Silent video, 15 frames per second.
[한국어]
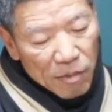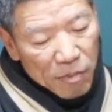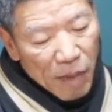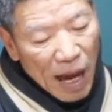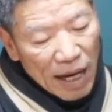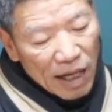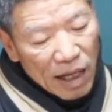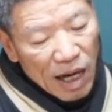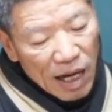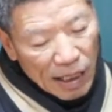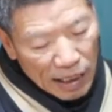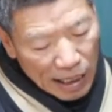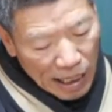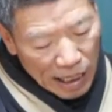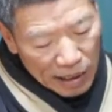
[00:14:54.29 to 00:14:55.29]

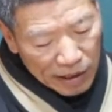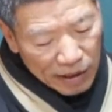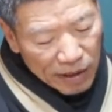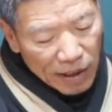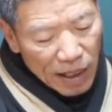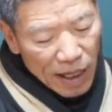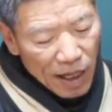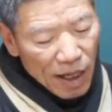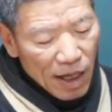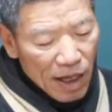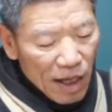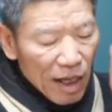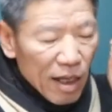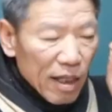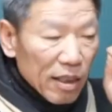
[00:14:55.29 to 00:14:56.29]
박가래 하는데
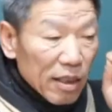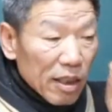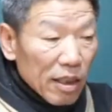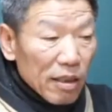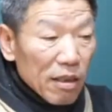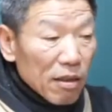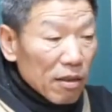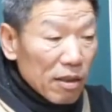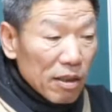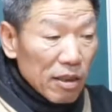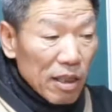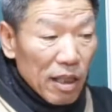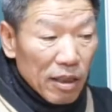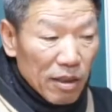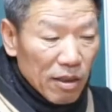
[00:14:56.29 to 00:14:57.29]
신경을
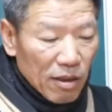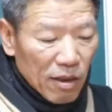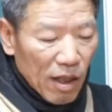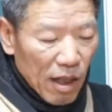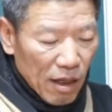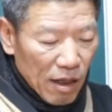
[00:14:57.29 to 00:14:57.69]
쓰지 않으셨다.